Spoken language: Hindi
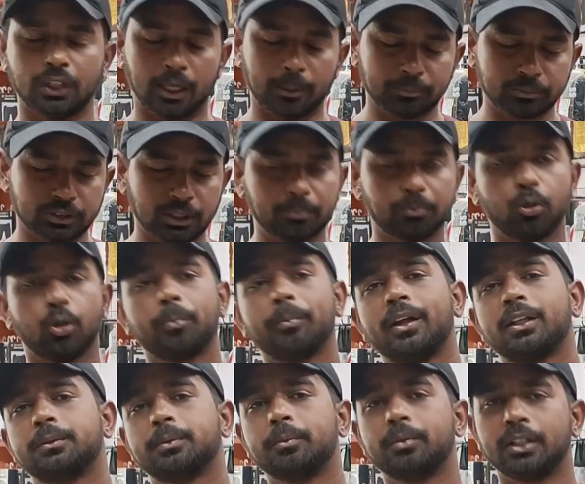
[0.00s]
हम सब लोग
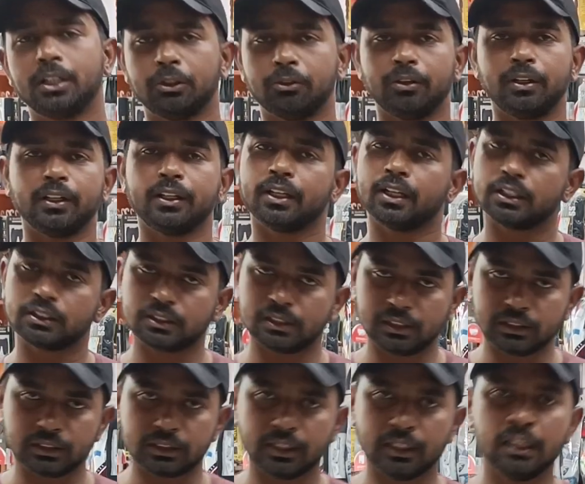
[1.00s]
मैक्सिमम टी ट्वेंटी क्रिकेट
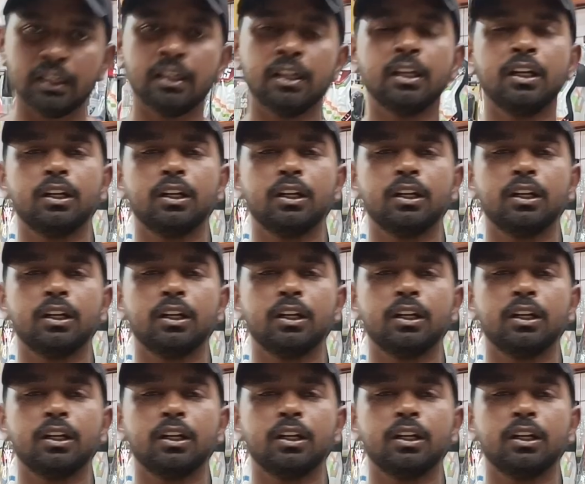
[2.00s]
खेलते हैं